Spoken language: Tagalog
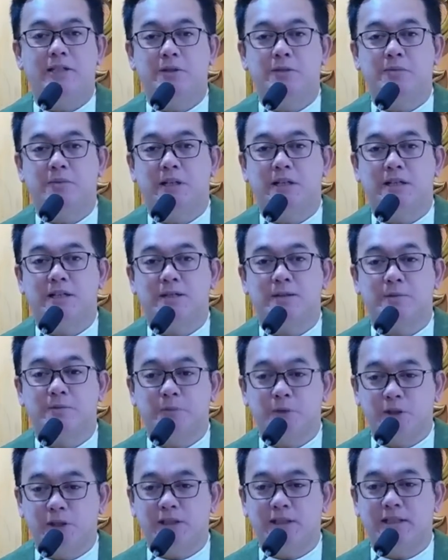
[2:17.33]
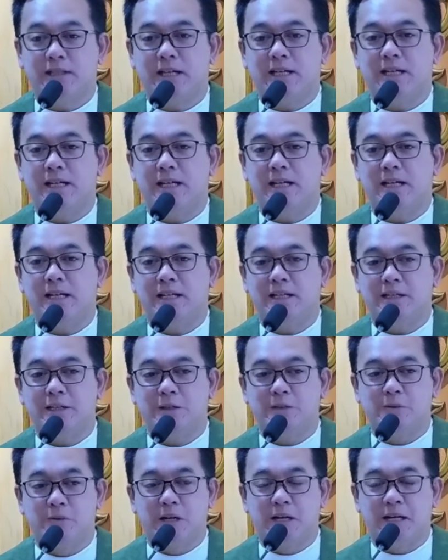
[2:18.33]
ang inyong mga suporta, ang
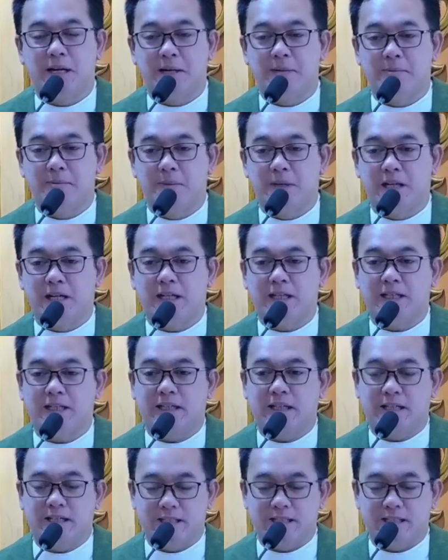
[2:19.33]
inyong mga ambag